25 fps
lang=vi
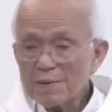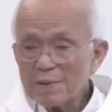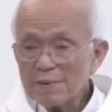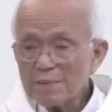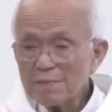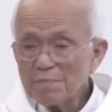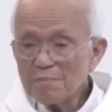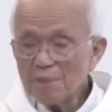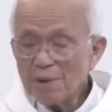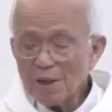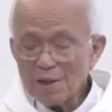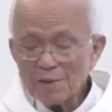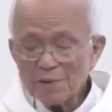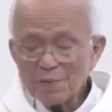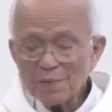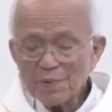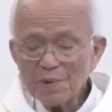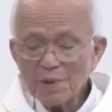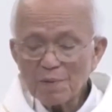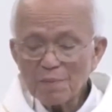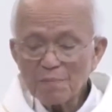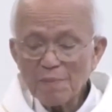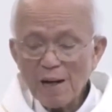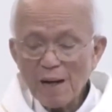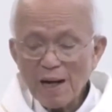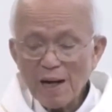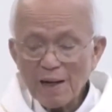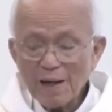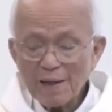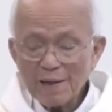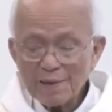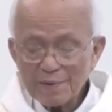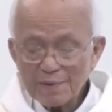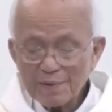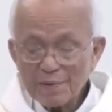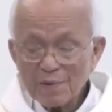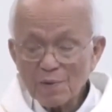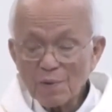mời quý ông bà
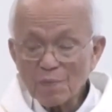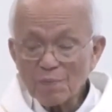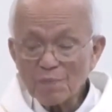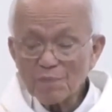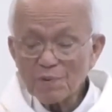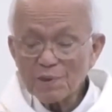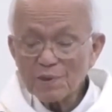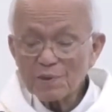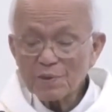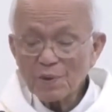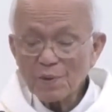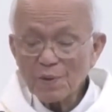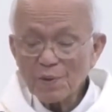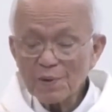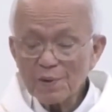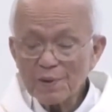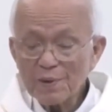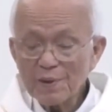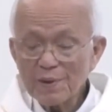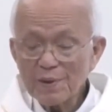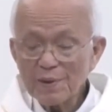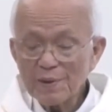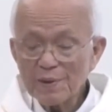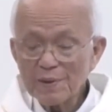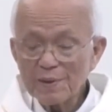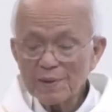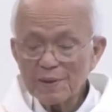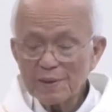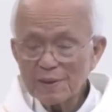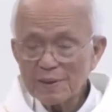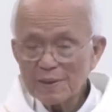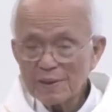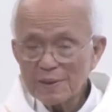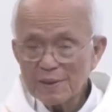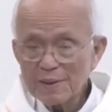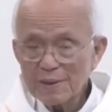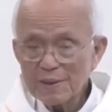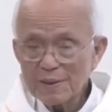cùng với tôi
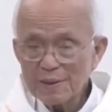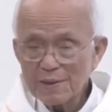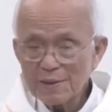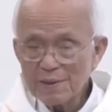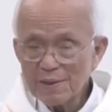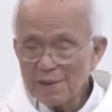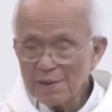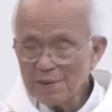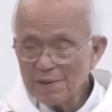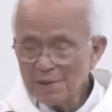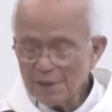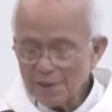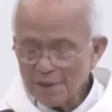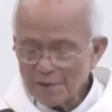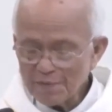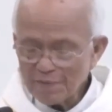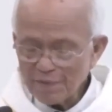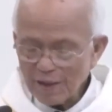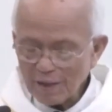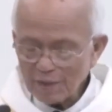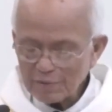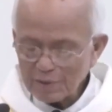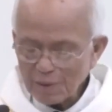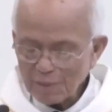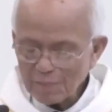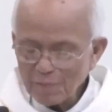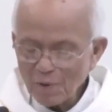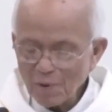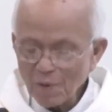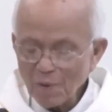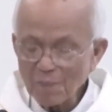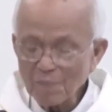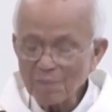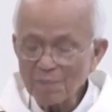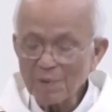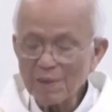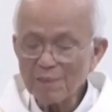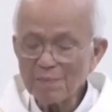nên nhìn vào tâm
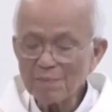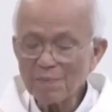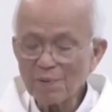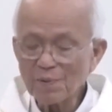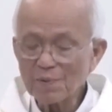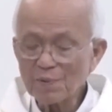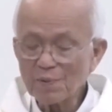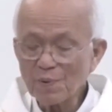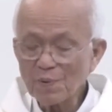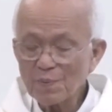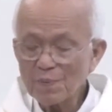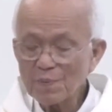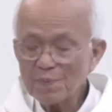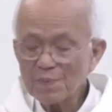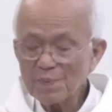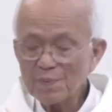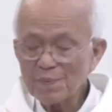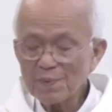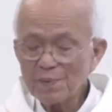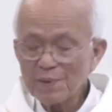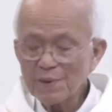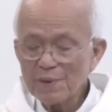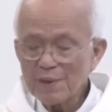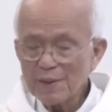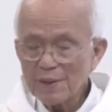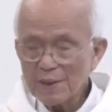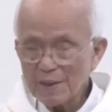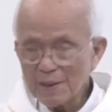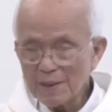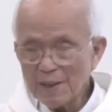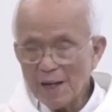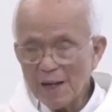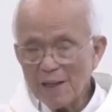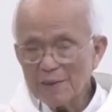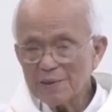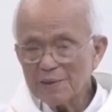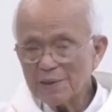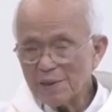hồn mình một chút
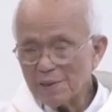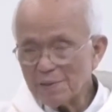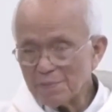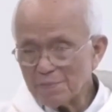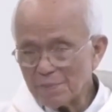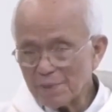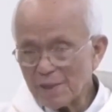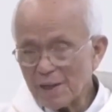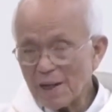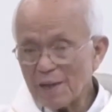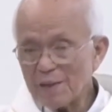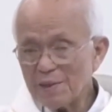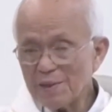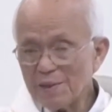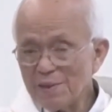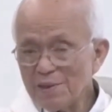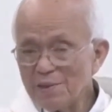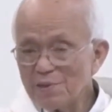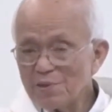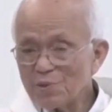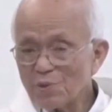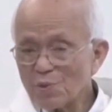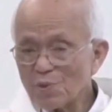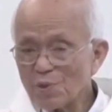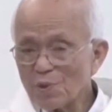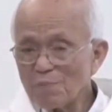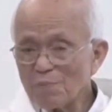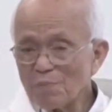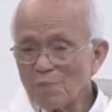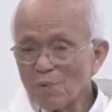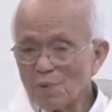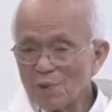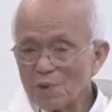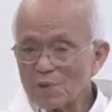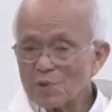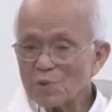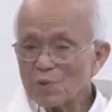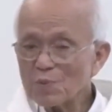để tìm ra ý Chúa
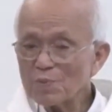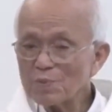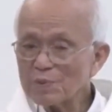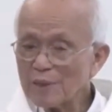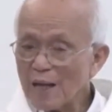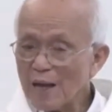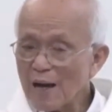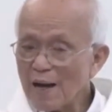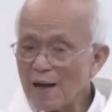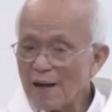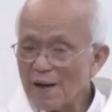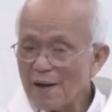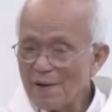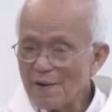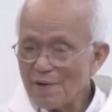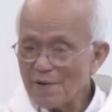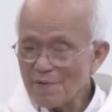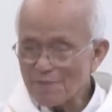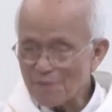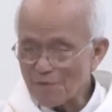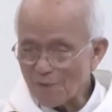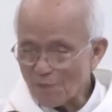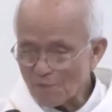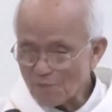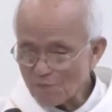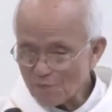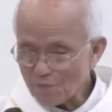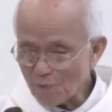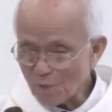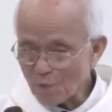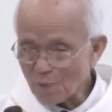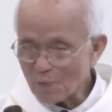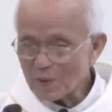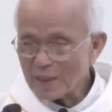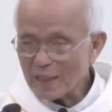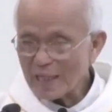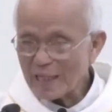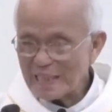muốn chúng ta phục
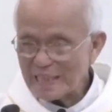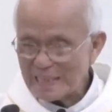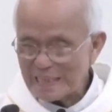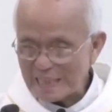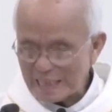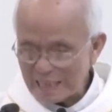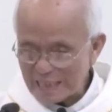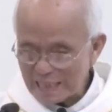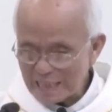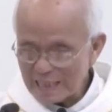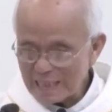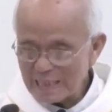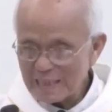vụ cái gì